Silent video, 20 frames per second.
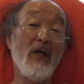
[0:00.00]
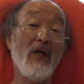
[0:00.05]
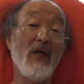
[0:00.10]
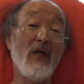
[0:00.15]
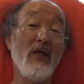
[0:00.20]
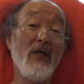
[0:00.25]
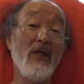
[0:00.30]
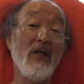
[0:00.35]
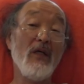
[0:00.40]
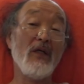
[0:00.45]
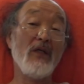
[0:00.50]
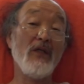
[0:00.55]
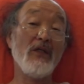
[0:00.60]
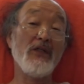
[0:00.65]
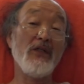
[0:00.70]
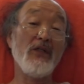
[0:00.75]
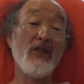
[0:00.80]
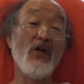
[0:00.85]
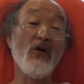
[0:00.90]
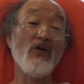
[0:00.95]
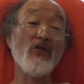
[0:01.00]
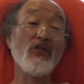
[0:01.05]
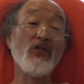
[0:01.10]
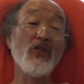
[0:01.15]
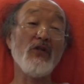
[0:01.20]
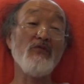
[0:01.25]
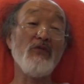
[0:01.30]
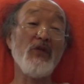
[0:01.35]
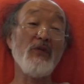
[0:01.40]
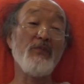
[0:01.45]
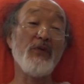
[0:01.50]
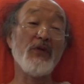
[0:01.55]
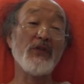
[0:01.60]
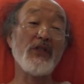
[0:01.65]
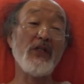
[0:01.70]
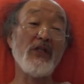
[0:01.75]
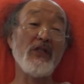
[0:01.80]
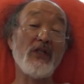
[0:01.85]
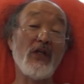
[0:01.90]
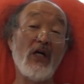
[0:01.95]
어, 그것이
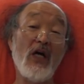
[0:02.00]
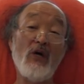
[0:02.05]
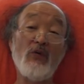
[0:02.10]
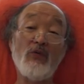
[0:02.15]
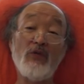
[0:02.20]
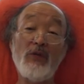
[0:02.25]
0.2%가